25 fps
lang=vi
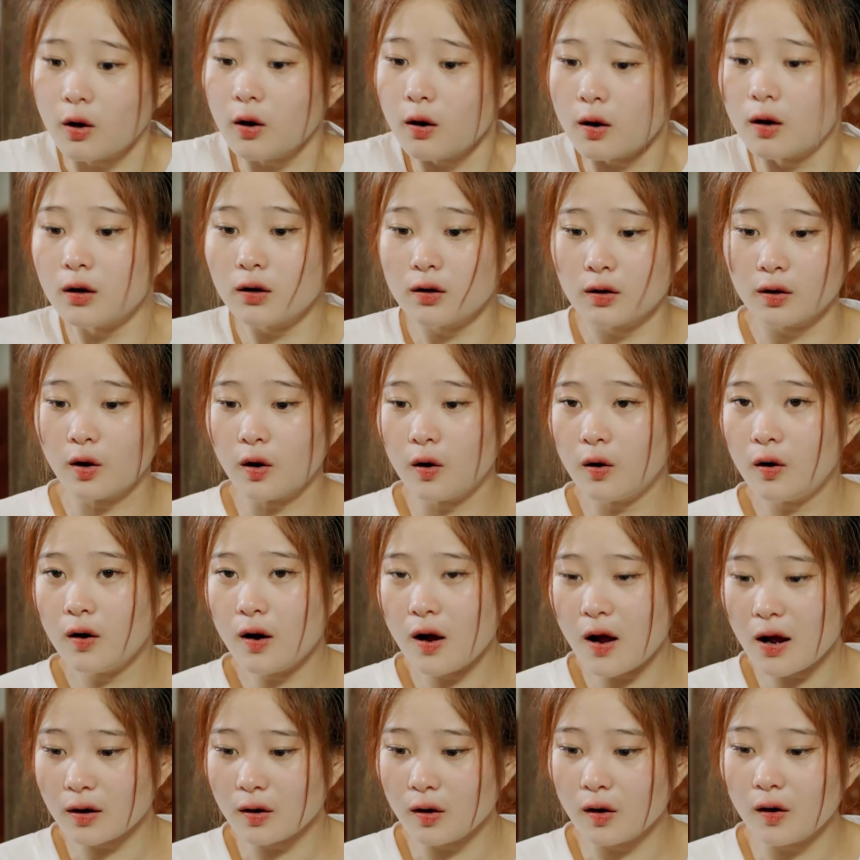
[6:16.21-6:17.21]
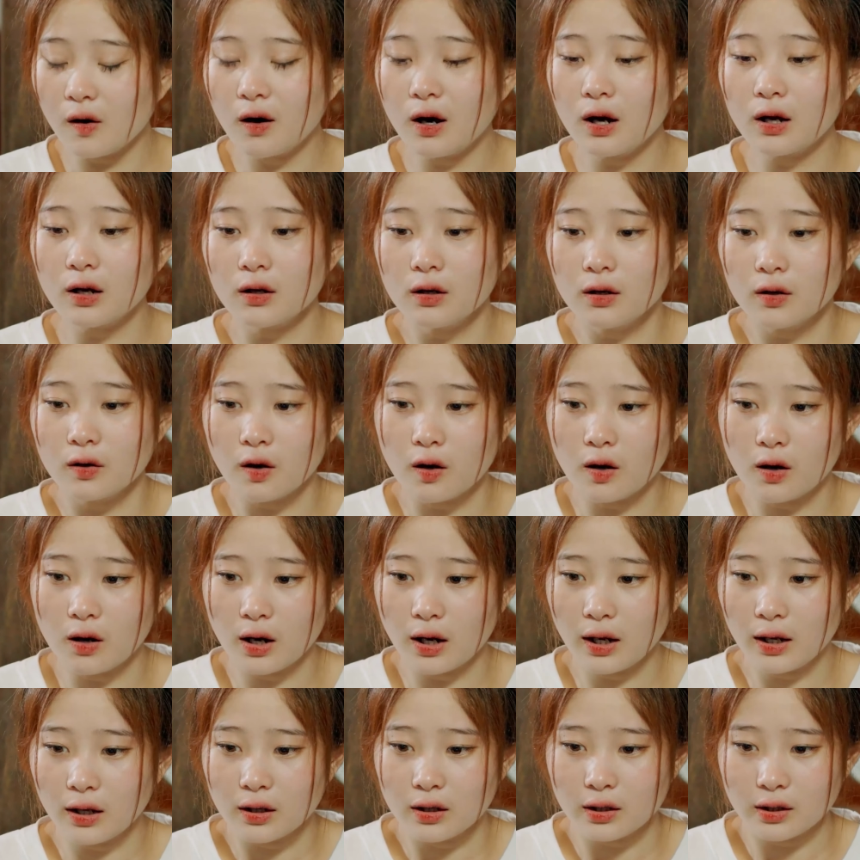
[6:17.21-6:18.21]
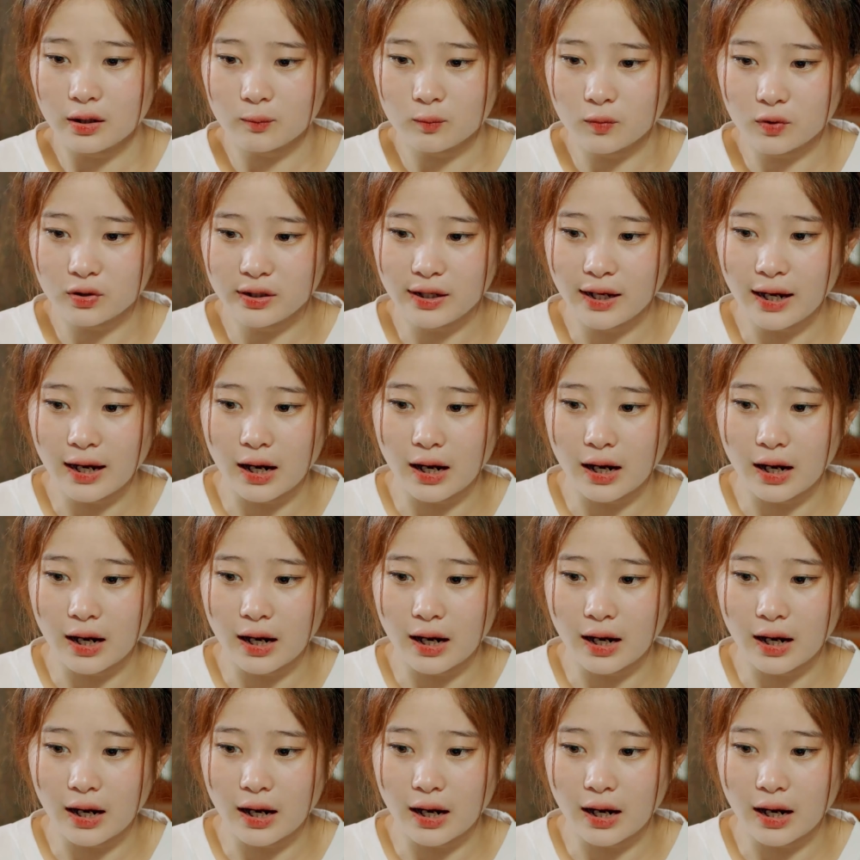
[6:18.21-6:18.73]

hả cô cô cô em muốn đi